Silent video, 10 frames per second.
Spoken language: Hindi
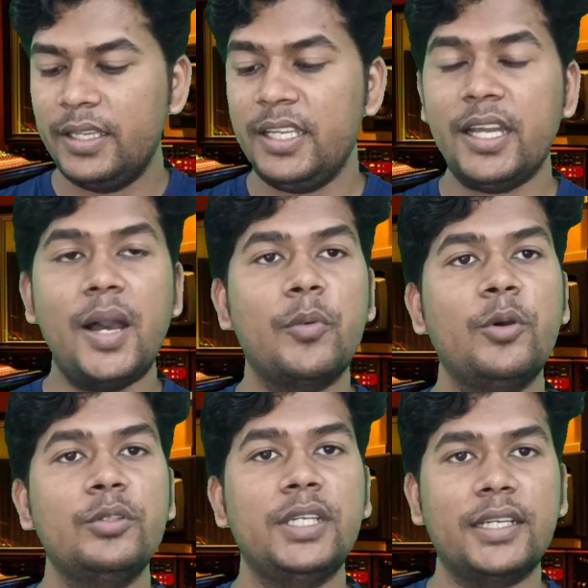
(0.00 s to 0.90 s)
ये
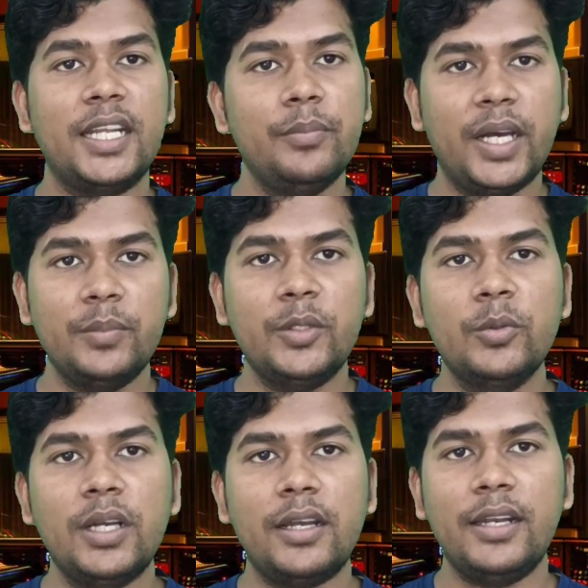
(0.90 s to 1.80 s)
आपको जानकारी बाद में
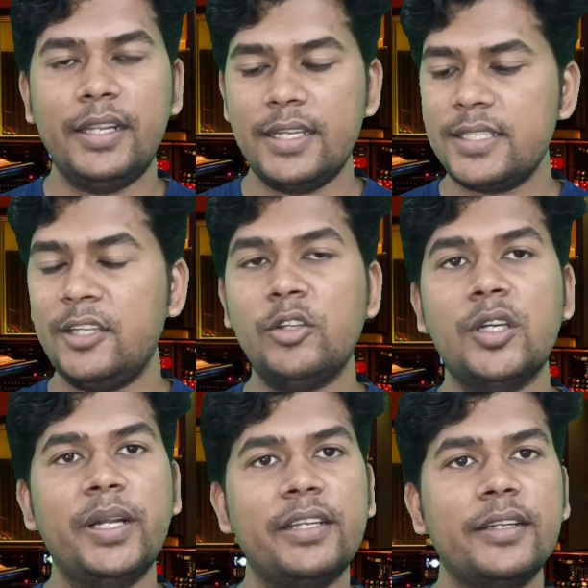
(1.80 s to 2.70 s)
दूंगा अगर लेना चाहें तो
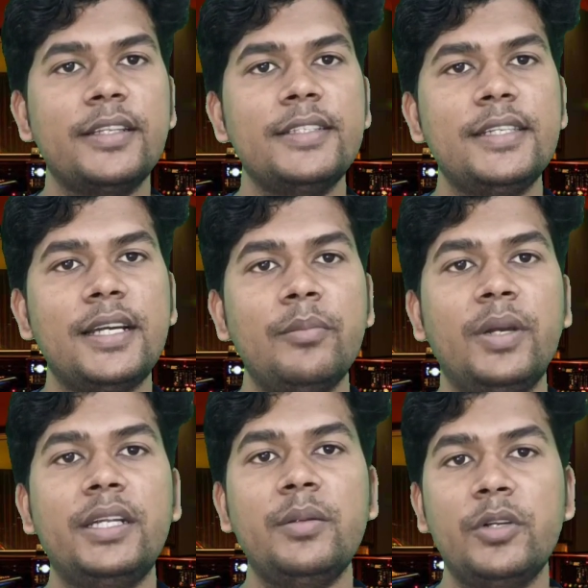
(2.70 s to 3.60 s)
कमेंट कर दीजिएगा
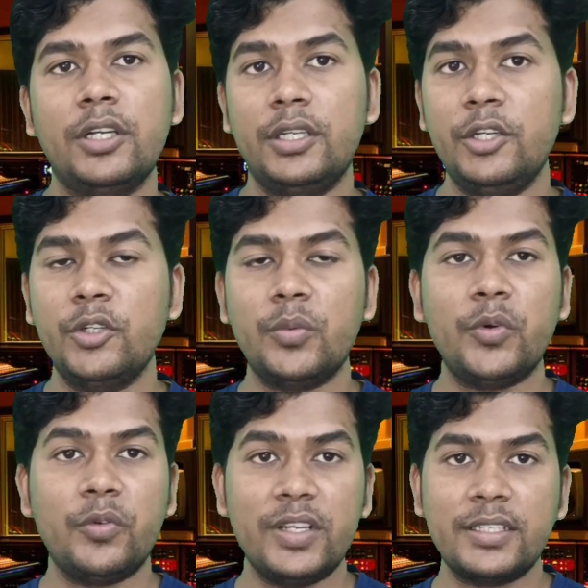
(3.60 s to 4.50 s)
मैं ट्यूटर
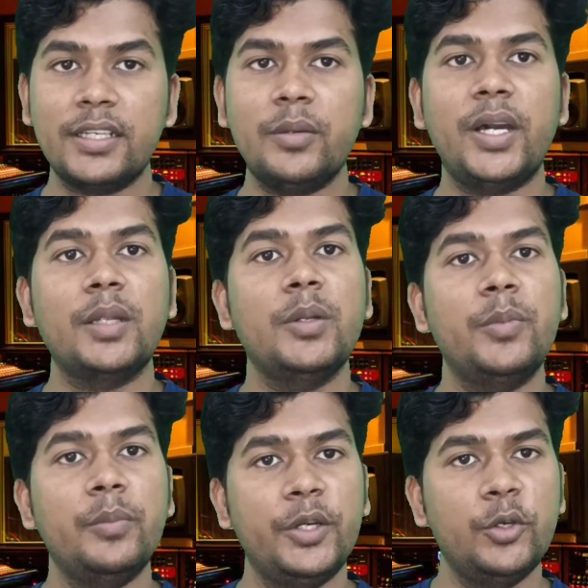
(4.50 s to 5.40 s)
प्रोफेशनल के बारे में
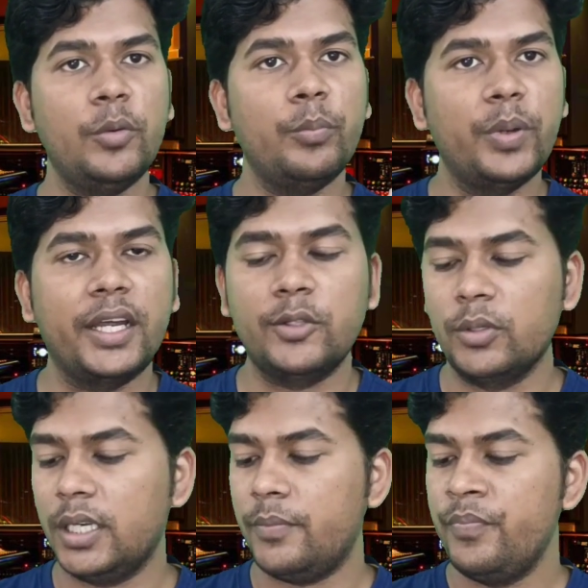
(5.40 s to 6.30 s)
भी वीडियो बना
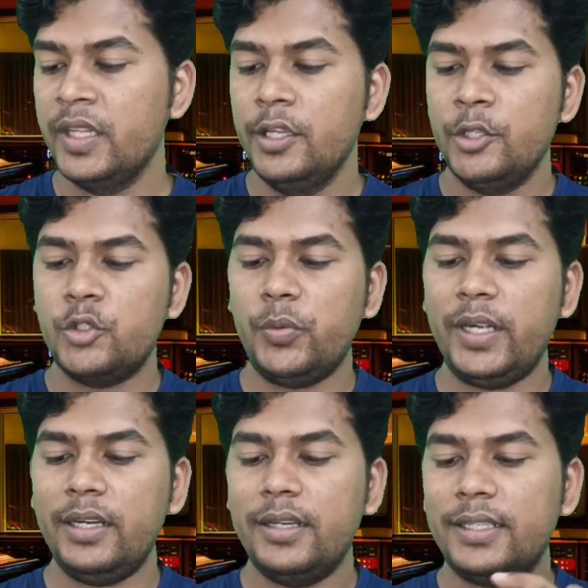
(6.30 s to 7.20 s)
दूंगा सो
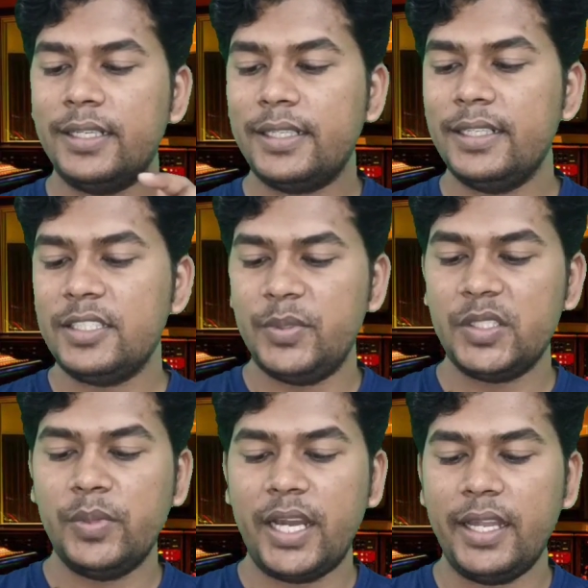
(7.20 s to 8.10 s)
फ्रेंड टिकटेड
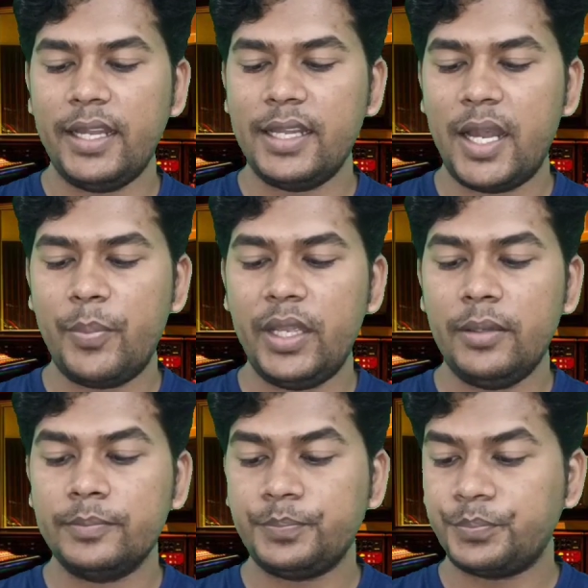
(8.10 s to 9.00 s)
स्पेस में आया यहाँ पे
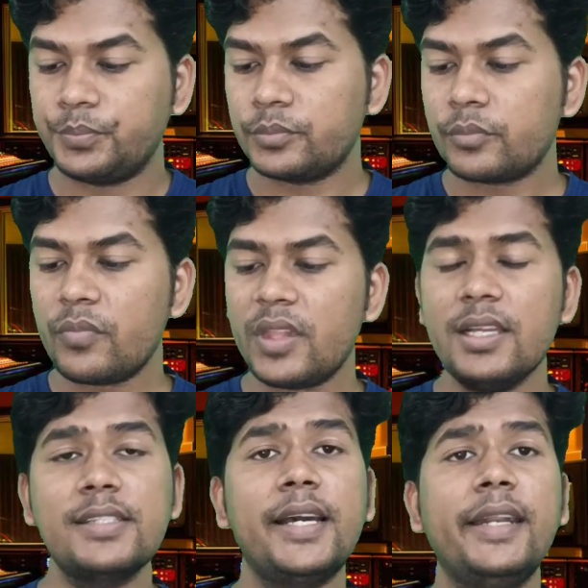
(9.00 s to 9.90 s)

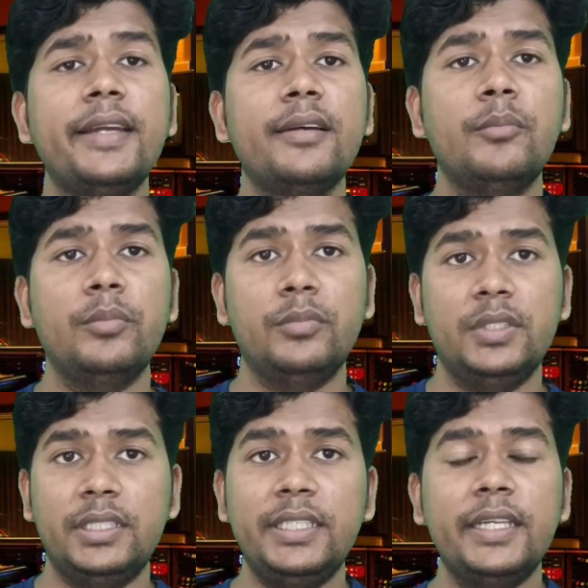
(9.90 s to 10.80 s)
सारे
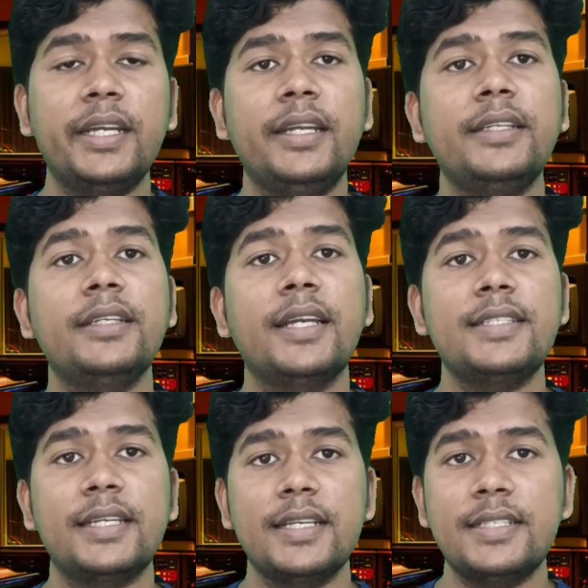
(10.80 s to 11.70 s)
दिए गए हैं कि
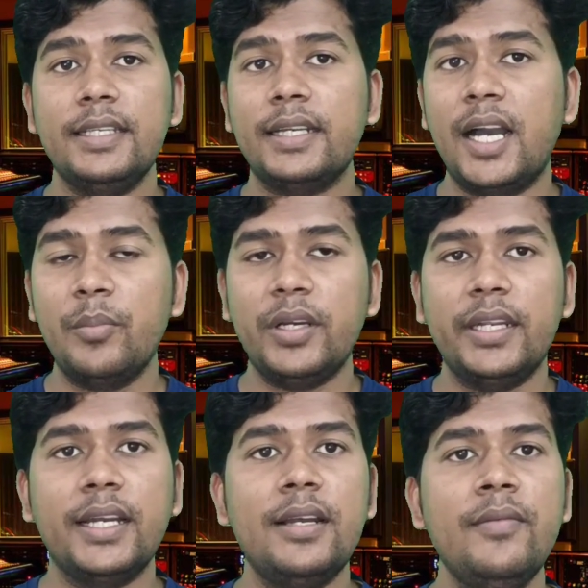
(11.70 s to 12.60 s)
कैसे कैसे ये काम
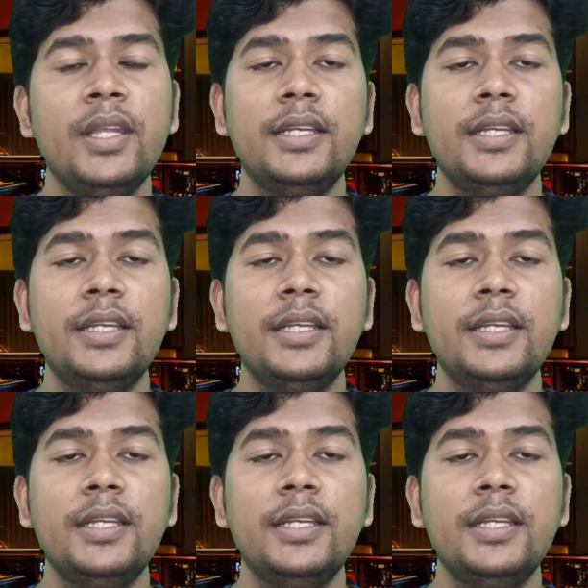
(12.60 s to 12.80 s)
करेगा